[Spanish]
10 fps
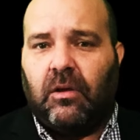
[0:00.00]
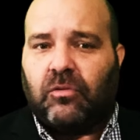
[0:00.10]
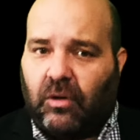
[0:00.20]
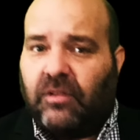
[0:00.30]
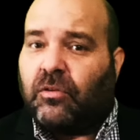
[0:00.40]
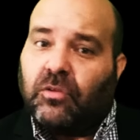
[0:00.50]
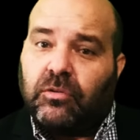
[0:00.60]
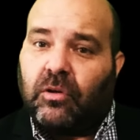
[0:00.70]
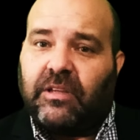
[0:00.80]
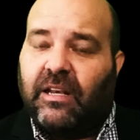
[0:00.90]
Son estos
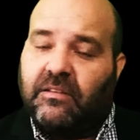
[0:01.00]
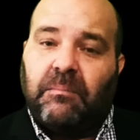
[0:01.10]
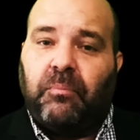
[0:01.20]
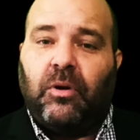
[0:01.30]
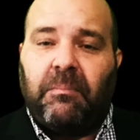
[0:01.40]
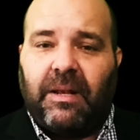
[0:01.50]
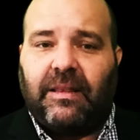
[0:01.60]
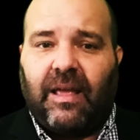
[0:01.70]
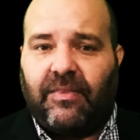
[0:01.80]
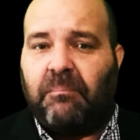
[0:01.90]
otros quienes
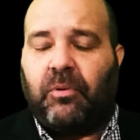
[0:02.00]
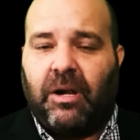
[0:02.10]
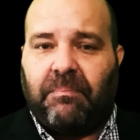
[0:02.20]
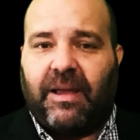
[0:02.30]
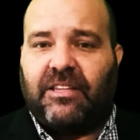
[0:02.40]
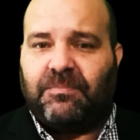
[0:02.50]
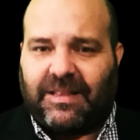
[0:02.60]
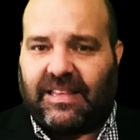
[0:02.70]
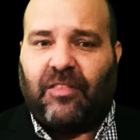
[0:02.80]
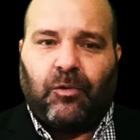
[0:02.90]
impunemente andan por el país
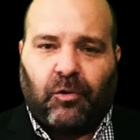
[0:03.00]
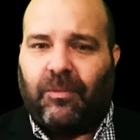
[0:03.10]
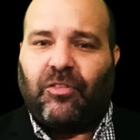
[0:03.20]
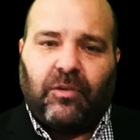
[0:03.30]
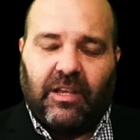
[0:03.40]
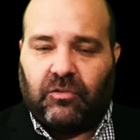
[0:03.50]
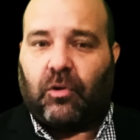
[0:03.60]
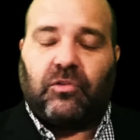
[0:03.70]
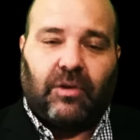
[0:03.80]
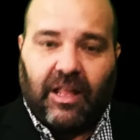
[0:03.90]
matando, robando y
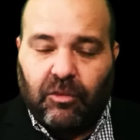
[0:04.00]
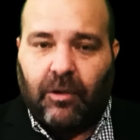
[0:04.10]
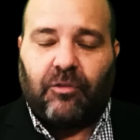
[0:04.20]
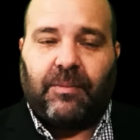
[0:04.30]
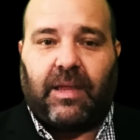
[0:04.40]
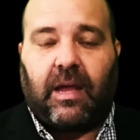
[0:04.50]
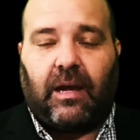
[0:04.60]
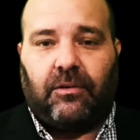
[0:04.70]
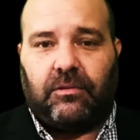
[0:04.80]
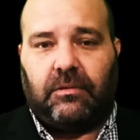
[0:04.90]
extorsionando a los
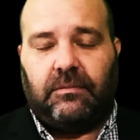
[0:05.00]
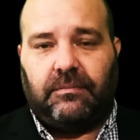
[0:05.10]
mexicanos.